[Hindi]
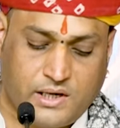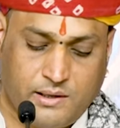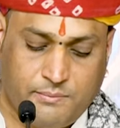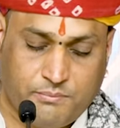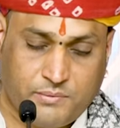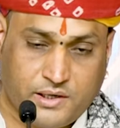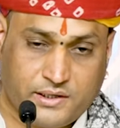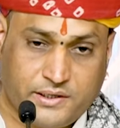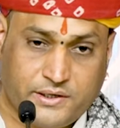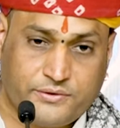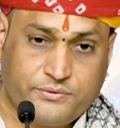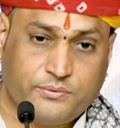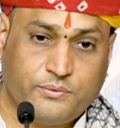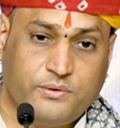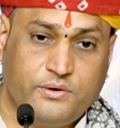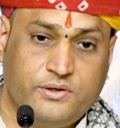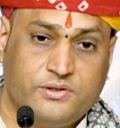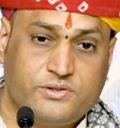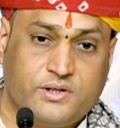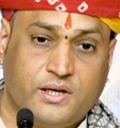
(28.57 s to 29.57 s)
श्याम कथा
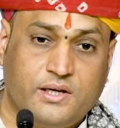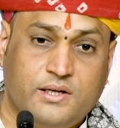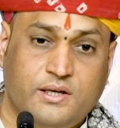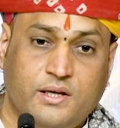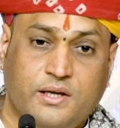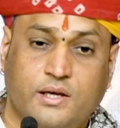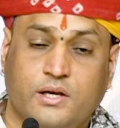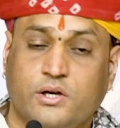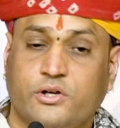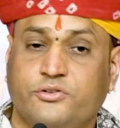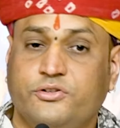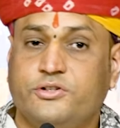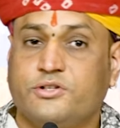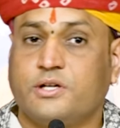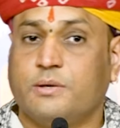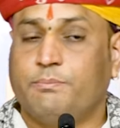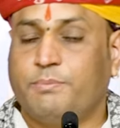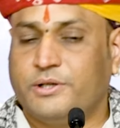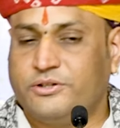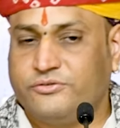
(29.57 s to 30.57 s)
सुननी चाहिए
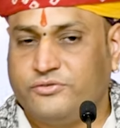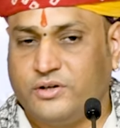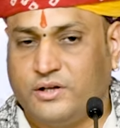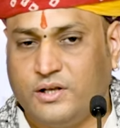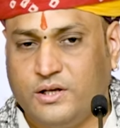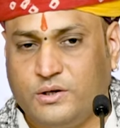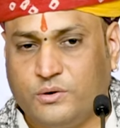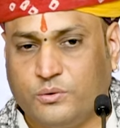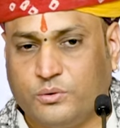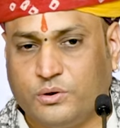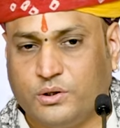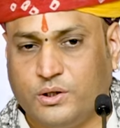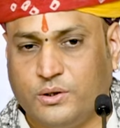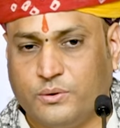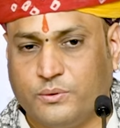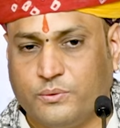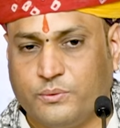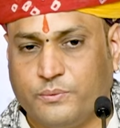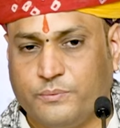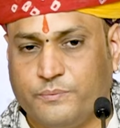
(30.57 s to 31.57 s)
जिसके बच्चे नहीं होते
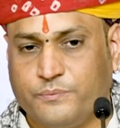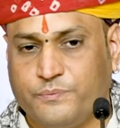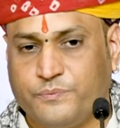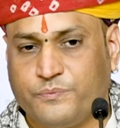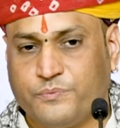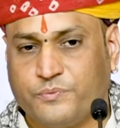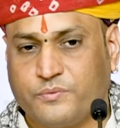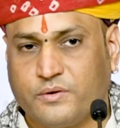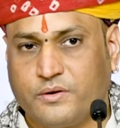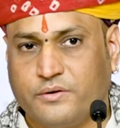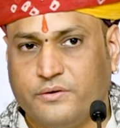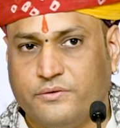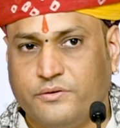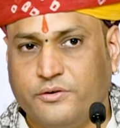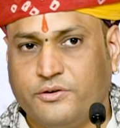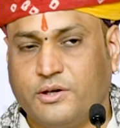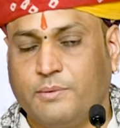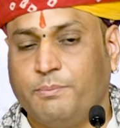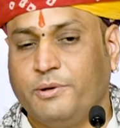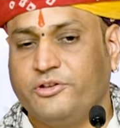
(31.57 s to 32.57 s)
हो
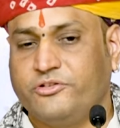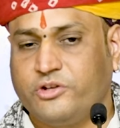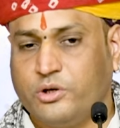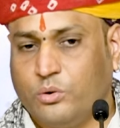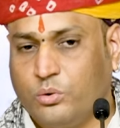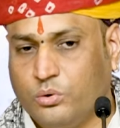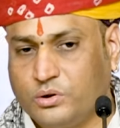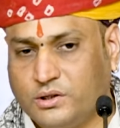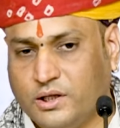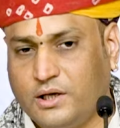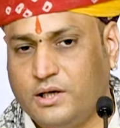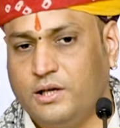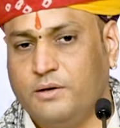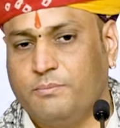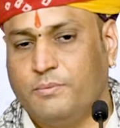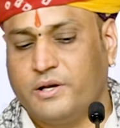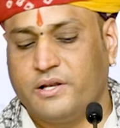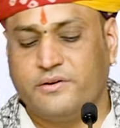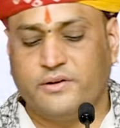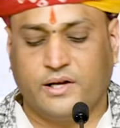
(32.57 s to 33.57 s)
जिसके बच्चे होते ही
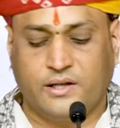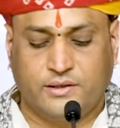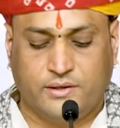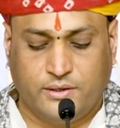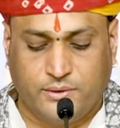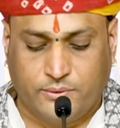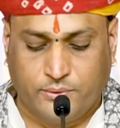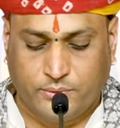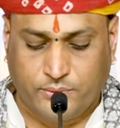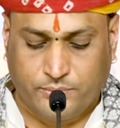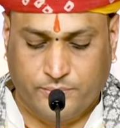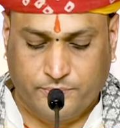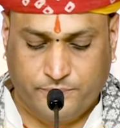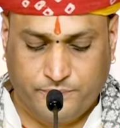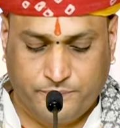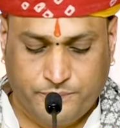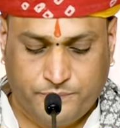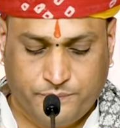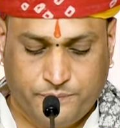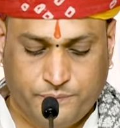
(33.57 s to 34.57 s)
मर जाते हो
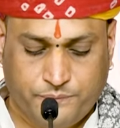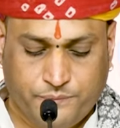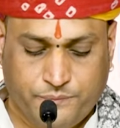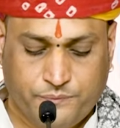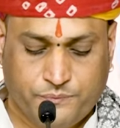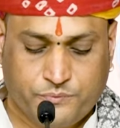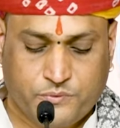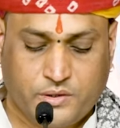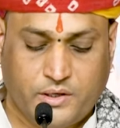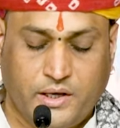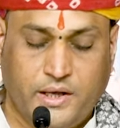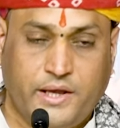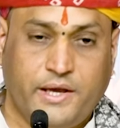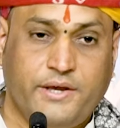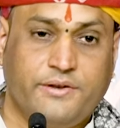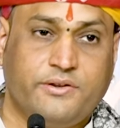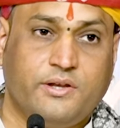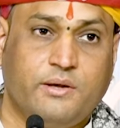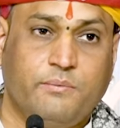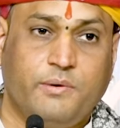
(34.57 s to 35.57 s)

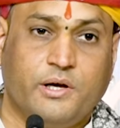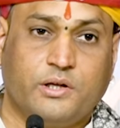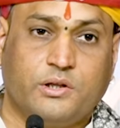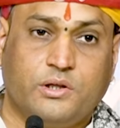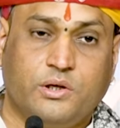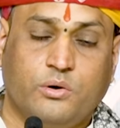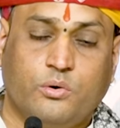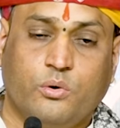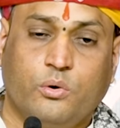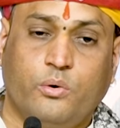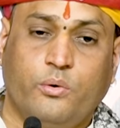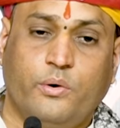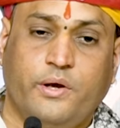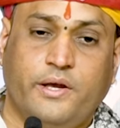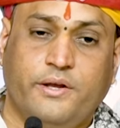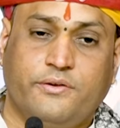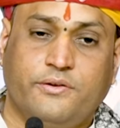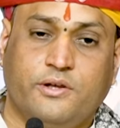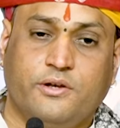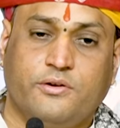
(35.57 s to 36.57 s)
ऐसे व्यक्ति को
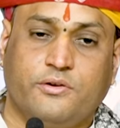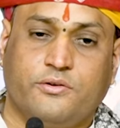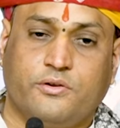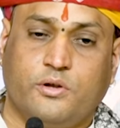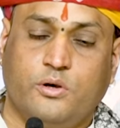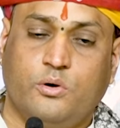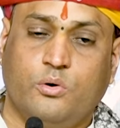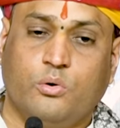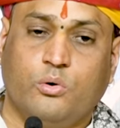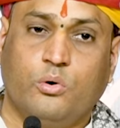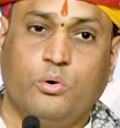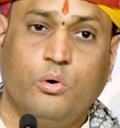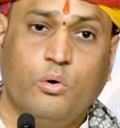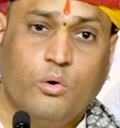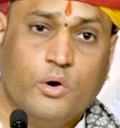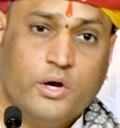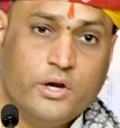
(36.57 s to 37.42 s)
ऐसी स्त्रियों को